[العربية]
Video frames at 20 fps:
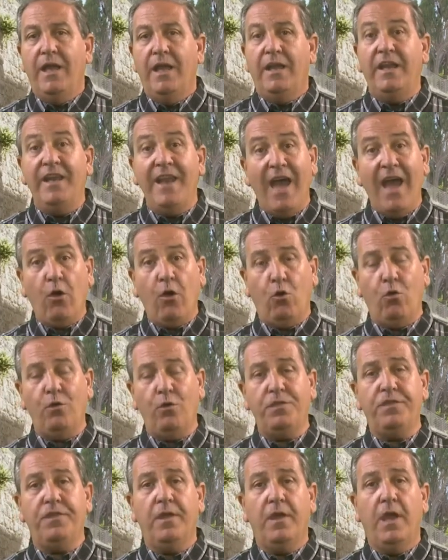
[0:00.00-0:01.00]

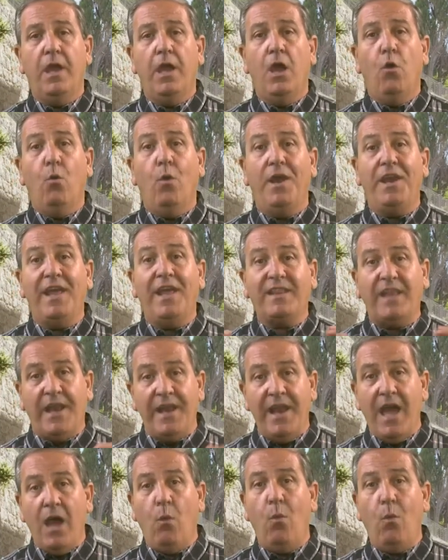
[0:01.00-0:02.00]
لنأخذ
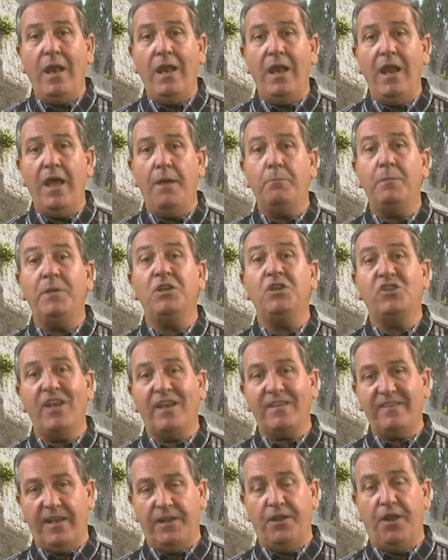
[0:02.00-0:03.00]
ونتناول من
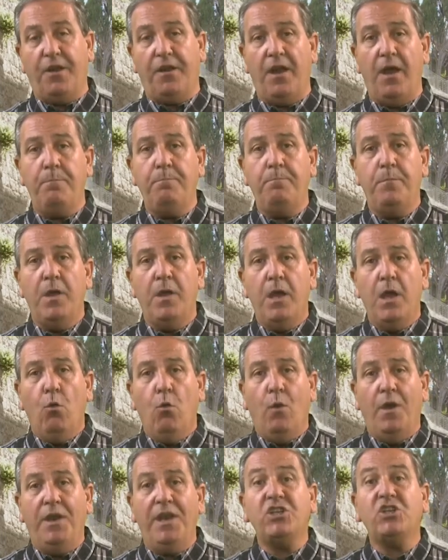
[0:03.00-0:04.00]
جسد الرب
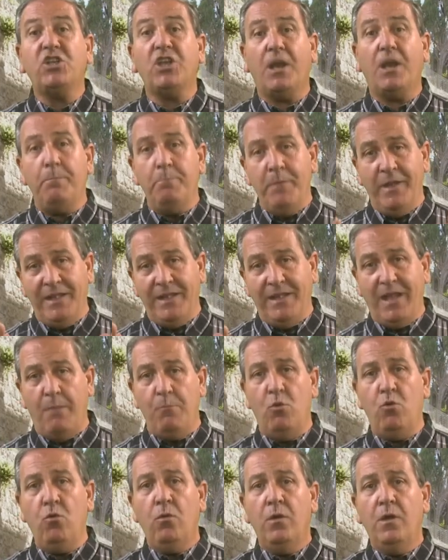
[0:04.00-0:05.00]
ونشرب من
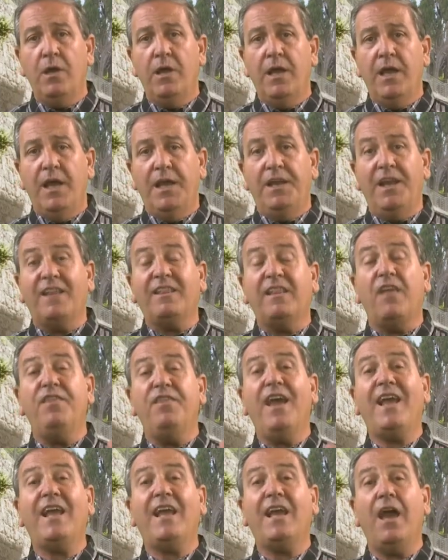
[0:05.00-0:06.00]
دمه
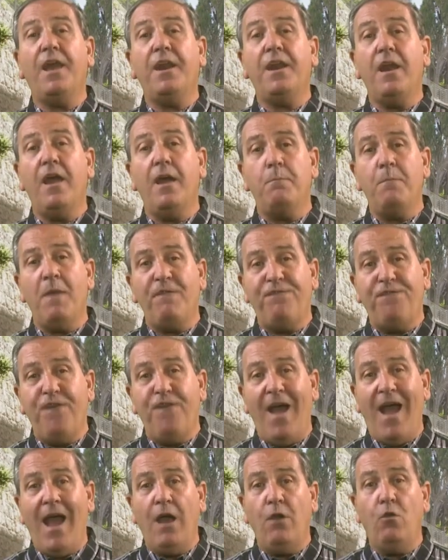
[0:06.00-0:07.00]
نتذكر ما
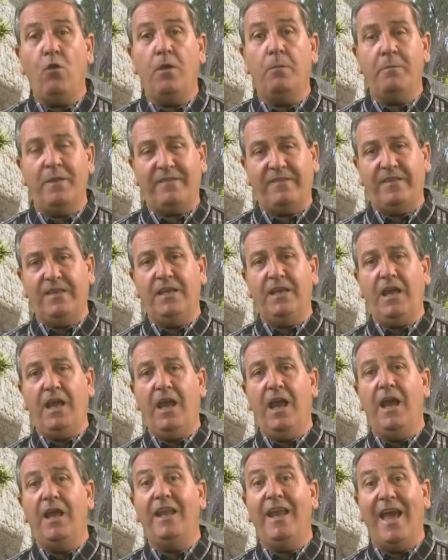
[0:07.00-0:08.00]
فعل
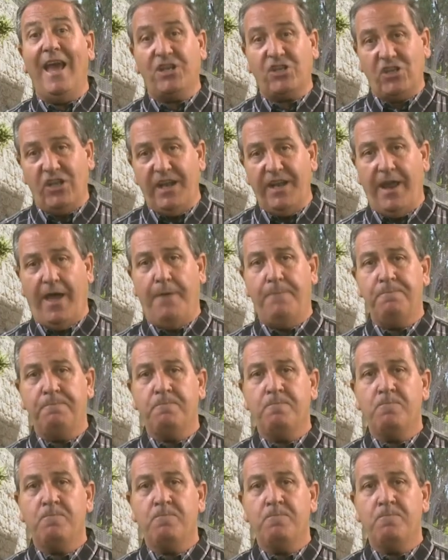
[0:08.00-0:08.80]
المسيح لأجلنا